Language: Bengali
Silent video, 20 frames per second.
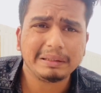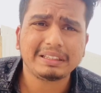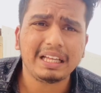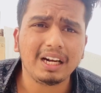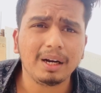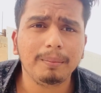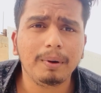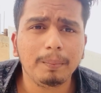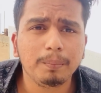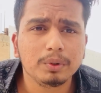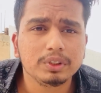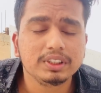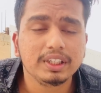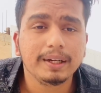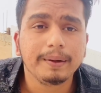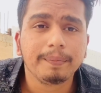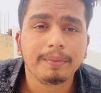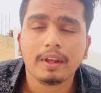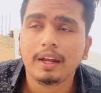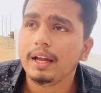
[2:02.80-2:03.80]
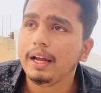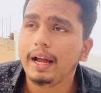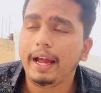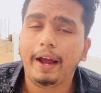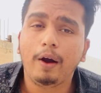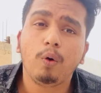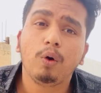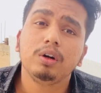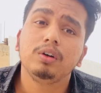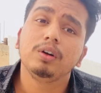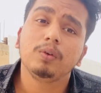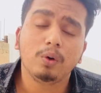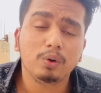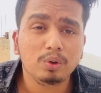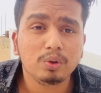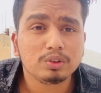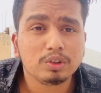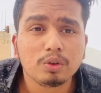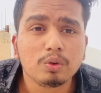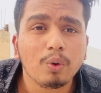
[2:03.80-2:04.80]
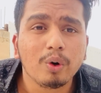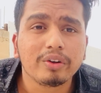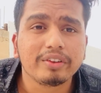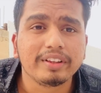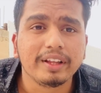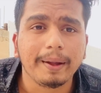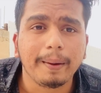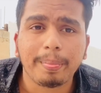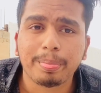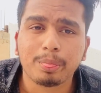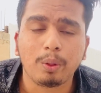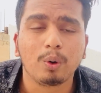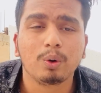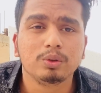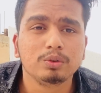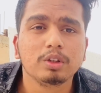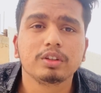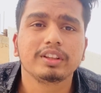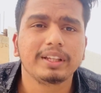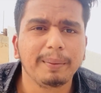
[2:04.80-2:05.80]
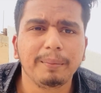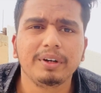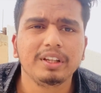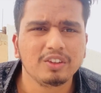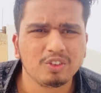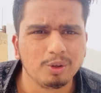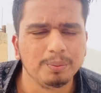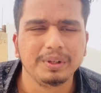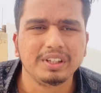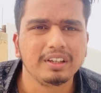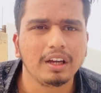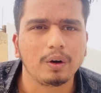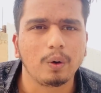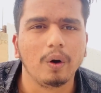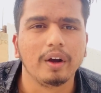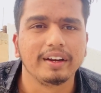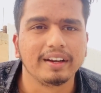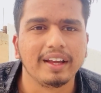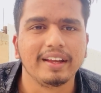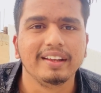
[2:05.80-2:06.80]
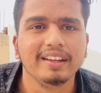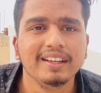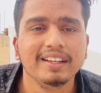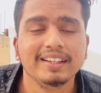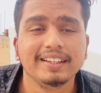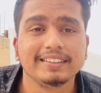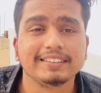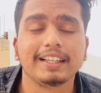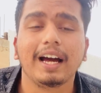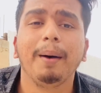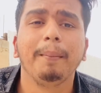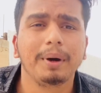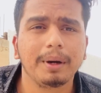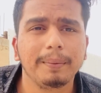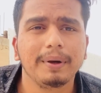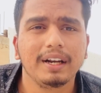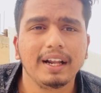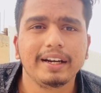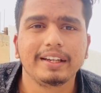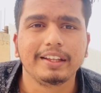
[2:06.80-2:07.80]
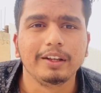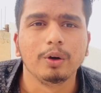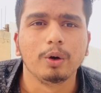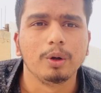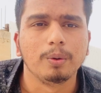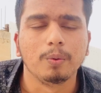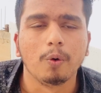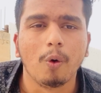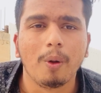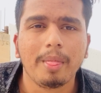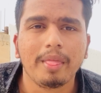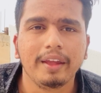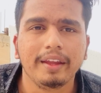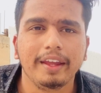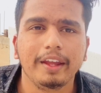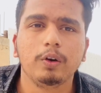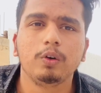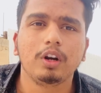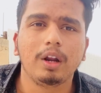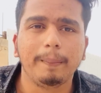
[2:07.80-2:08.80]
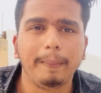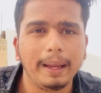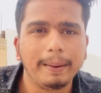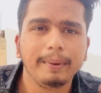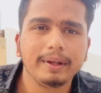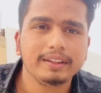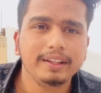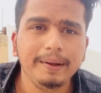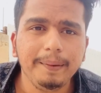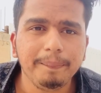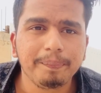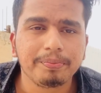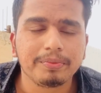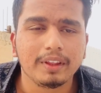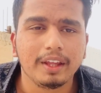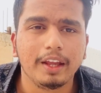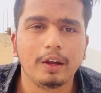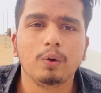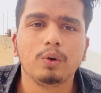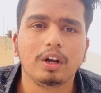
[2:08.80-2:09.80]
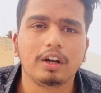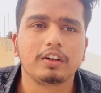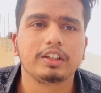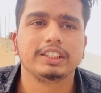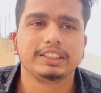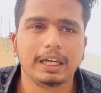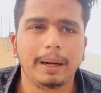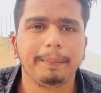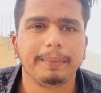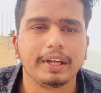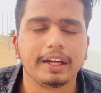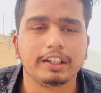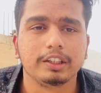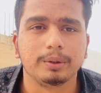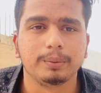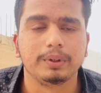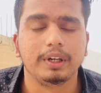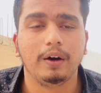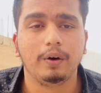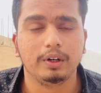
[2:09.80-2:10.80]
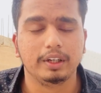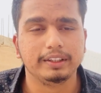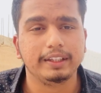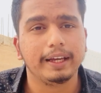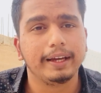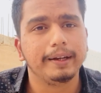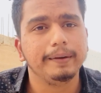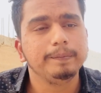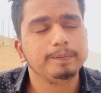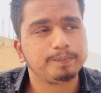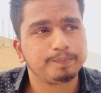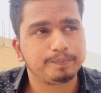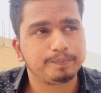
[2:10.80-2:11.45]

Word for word: তারা ভাববো যে এখন অন্যজন করছে তখন তো তেমন কিছু বিচার হয় নাই তা আমার বেলা আর কি হইব এগুলা বাইবাতে এগুলো আরো কি সামনে আগে যাবো না হলে দেখেন